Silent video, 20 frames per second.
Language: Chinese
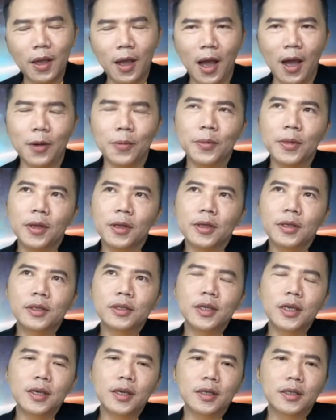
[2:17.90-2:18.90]
好，
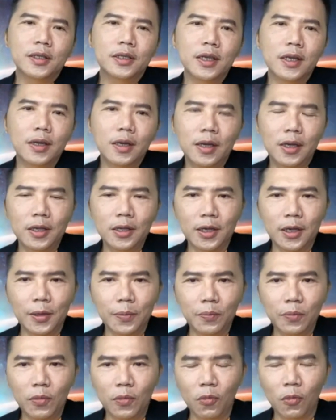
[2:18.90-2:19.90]
这个经历呢，
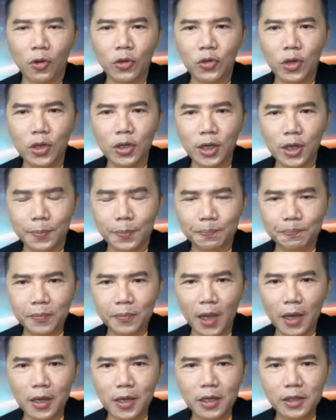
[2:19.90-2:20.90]
我觉得
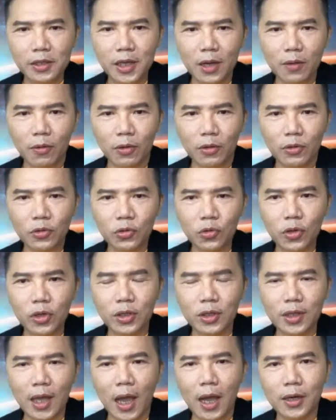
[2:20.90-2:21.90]
它影响我最
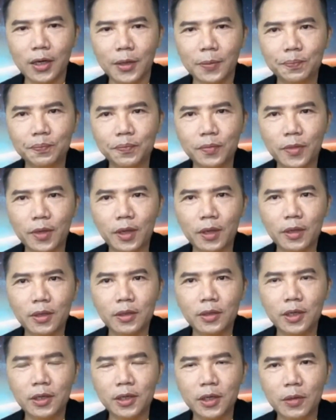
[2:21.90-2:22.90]
大的，
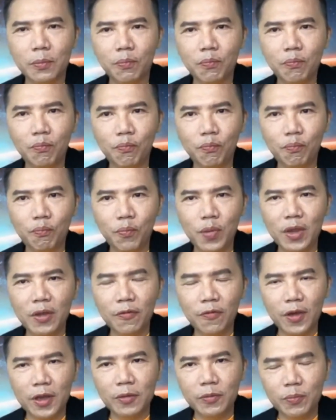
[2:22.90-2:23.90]
其实并
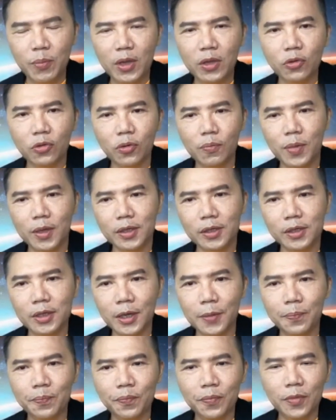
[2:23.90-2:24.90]
非病毒本
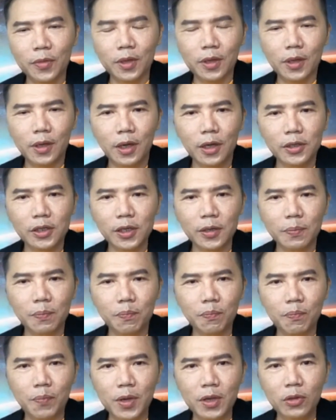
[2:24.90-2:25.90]
身，而是
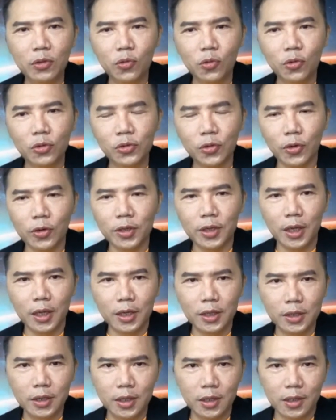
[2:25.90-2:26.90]
病毒所
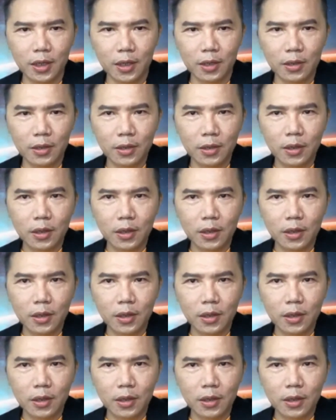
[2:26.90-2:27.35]
引起的。